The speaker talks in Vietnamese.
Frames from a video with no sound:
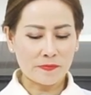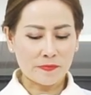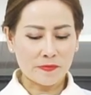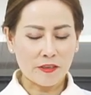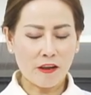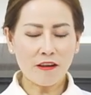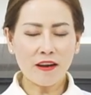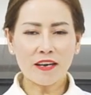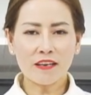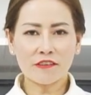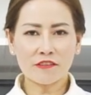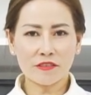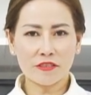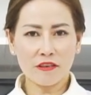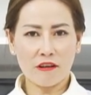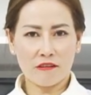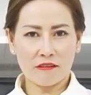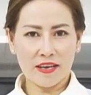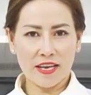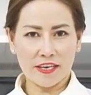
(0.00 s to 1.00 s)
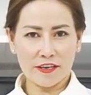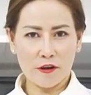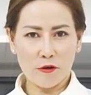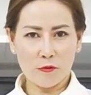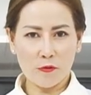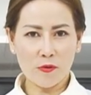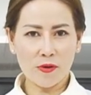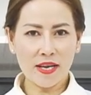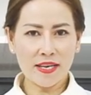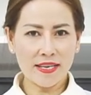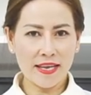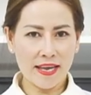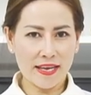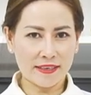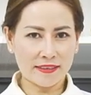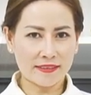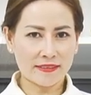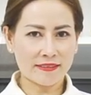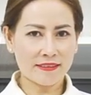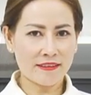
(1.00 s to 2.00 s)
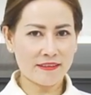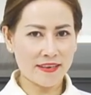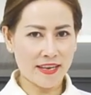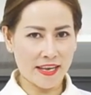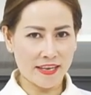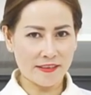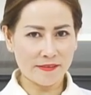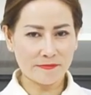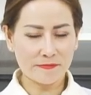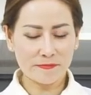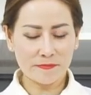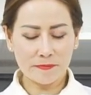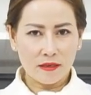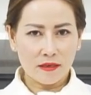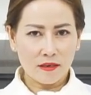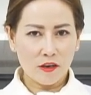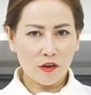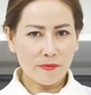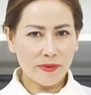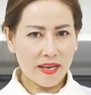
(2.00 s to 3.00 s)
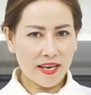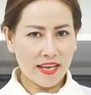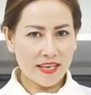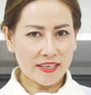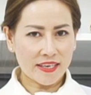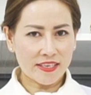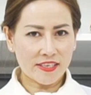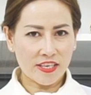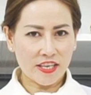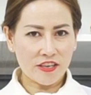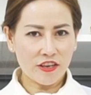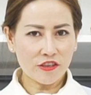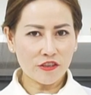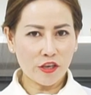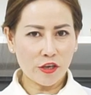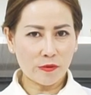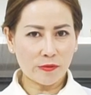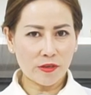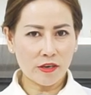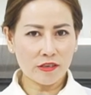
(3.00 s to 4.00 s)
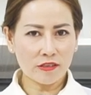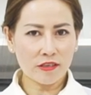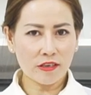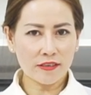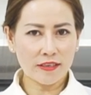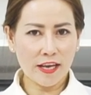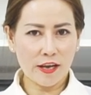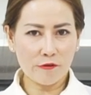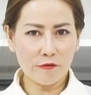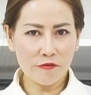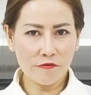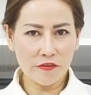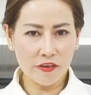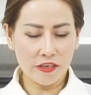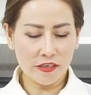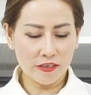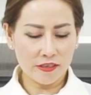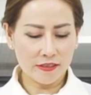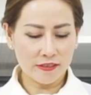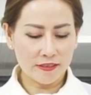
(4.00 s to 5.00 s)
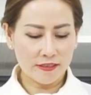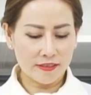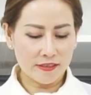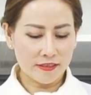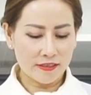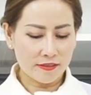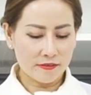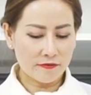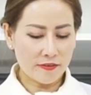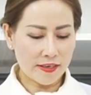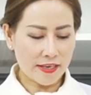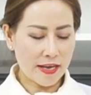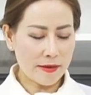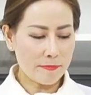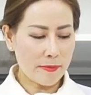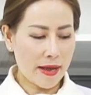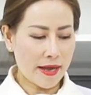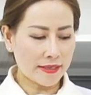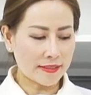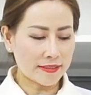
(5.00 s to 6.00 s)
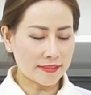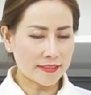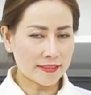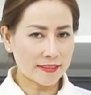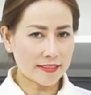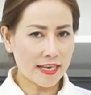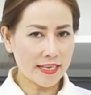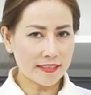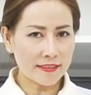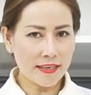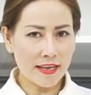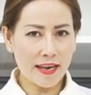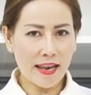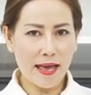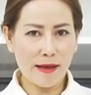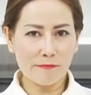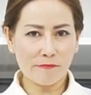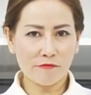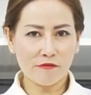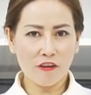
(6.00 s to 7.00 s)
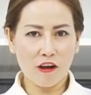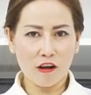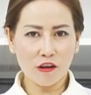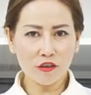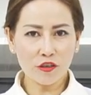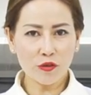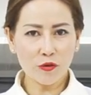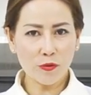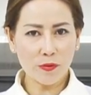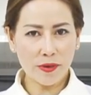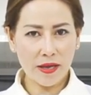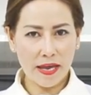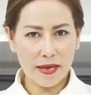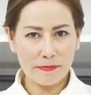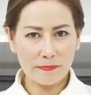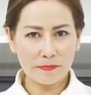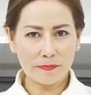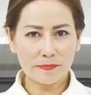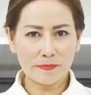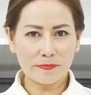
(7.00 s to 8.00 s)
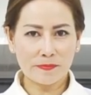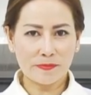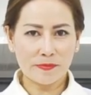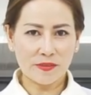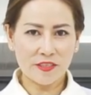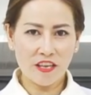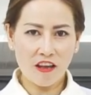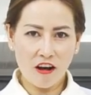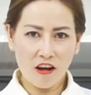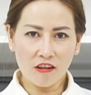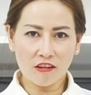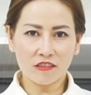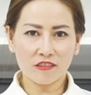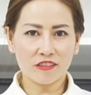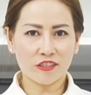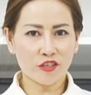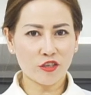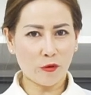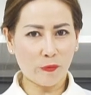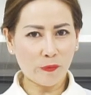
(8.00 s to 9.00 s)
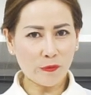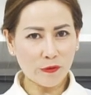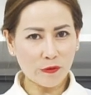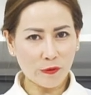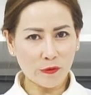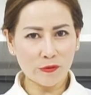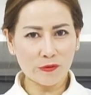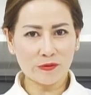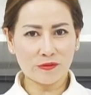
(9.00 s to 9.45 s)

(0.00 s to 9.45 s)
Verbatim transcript: Đó là lựa chọn hàng đầu của khách hàng nơi này. Hôm nay Lan Nghi sẽ giới thiệu tới tất cả quý vị và các bạn cách để làm vỏ su kem giòn rỗng ruột